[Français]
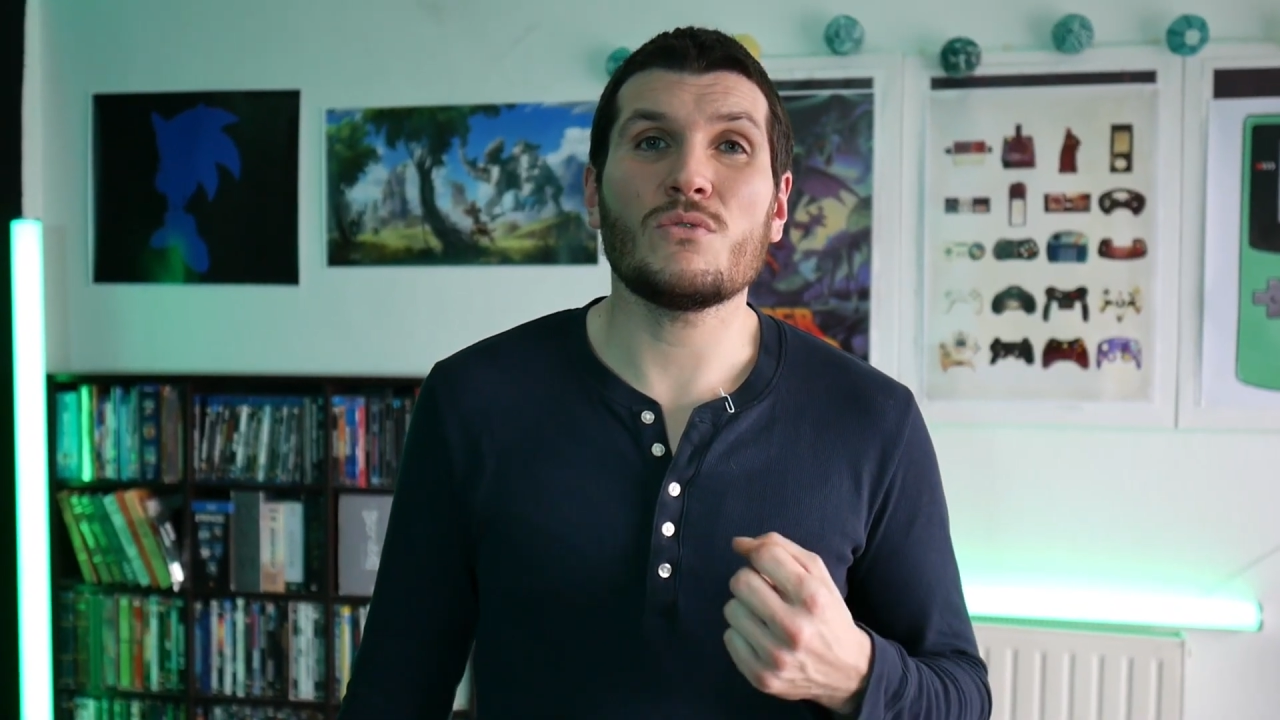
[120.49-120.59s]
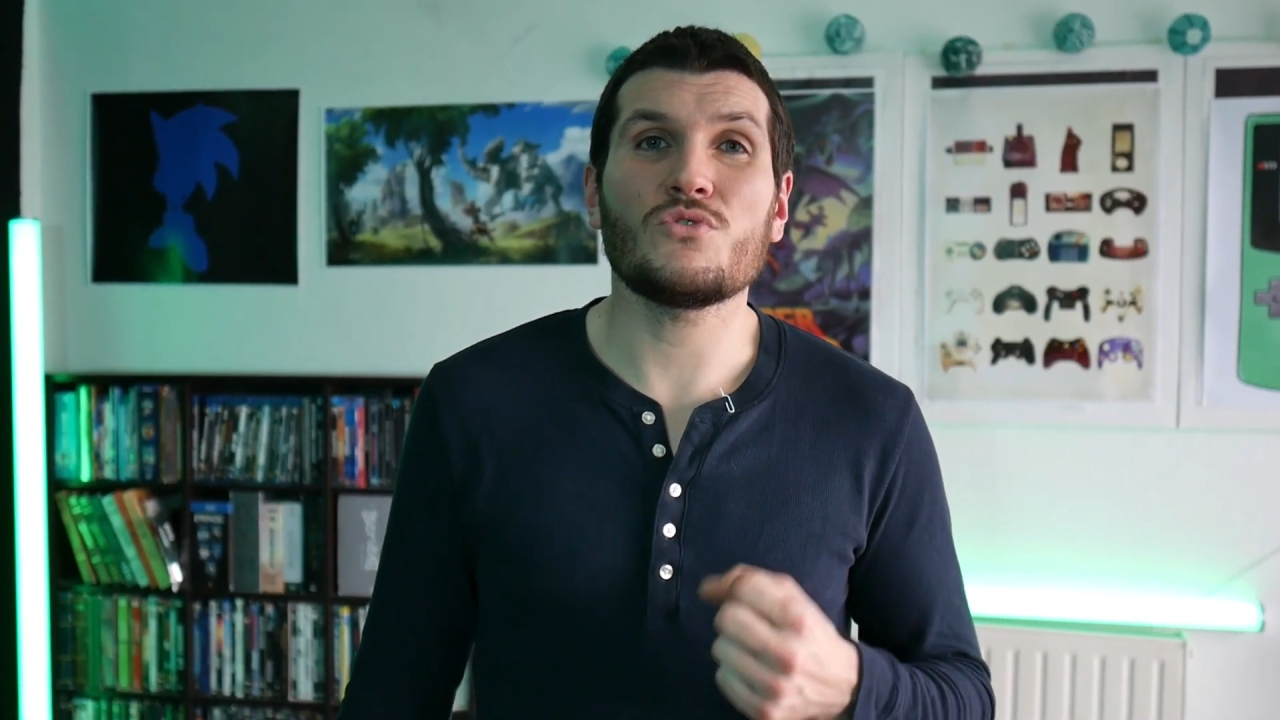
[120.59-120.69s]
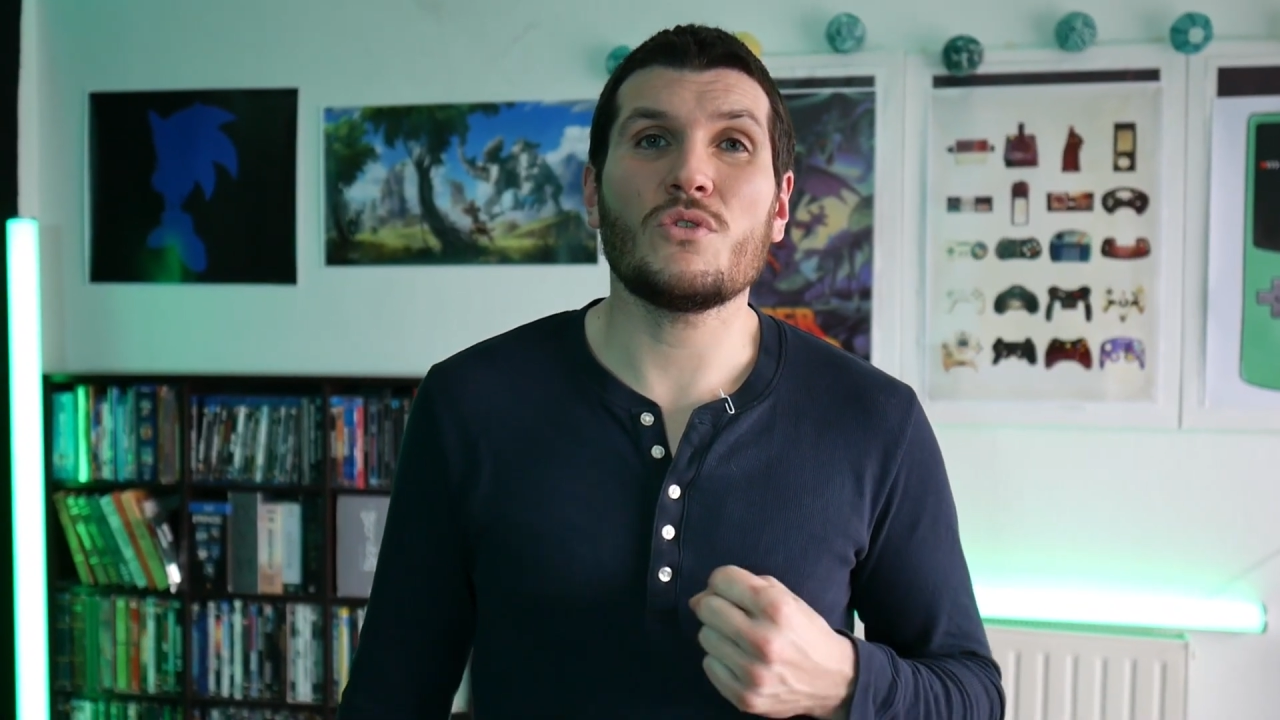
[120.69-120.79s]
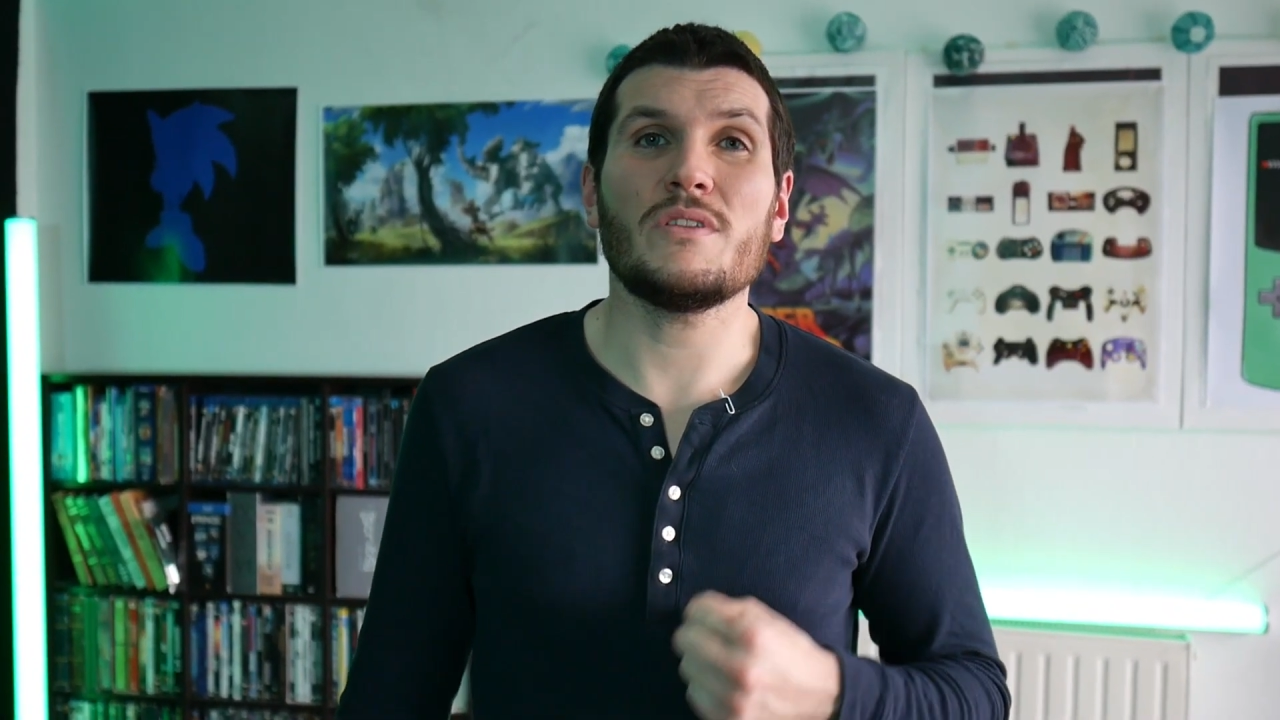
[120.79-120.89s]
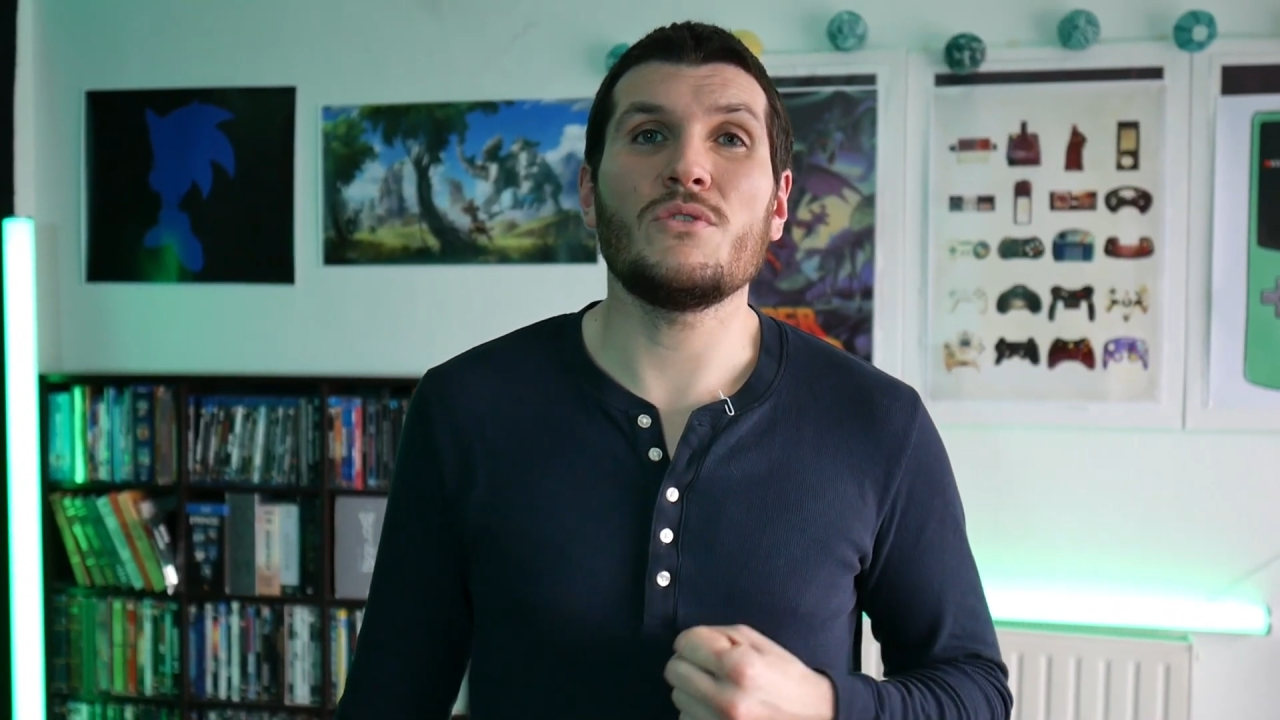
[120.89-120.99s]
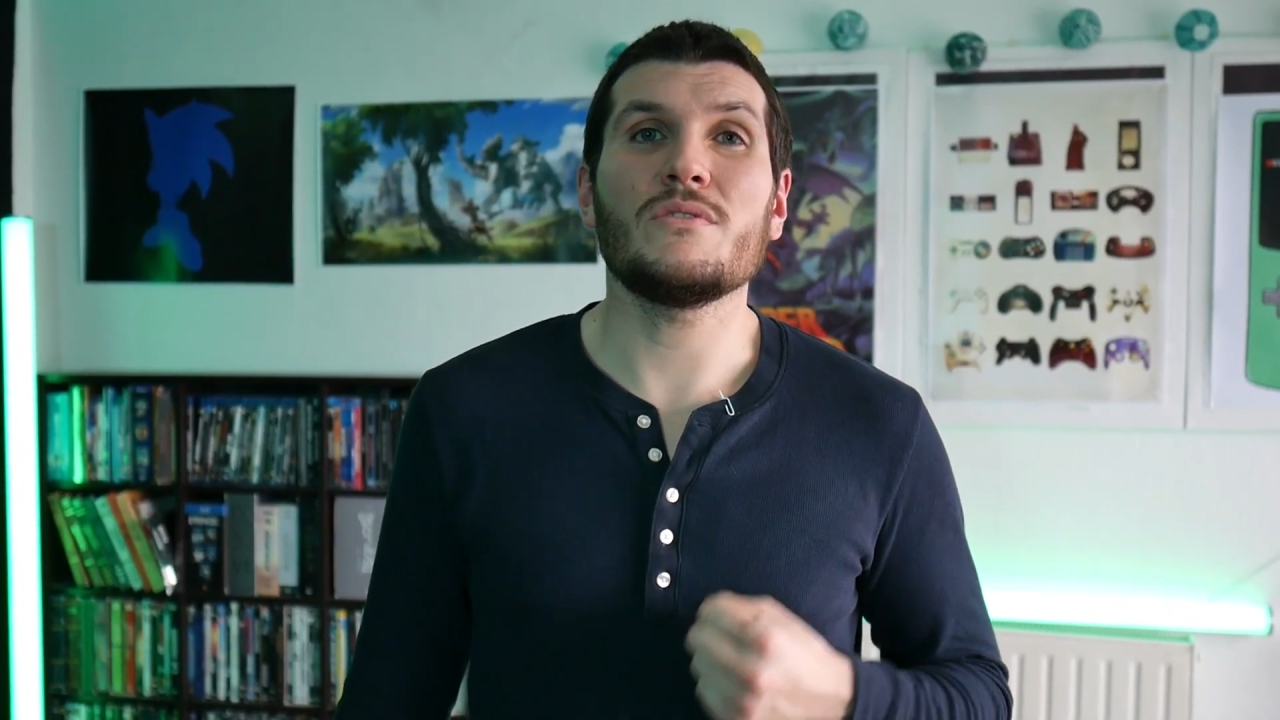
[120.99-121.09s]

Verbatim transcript: quand on connaît le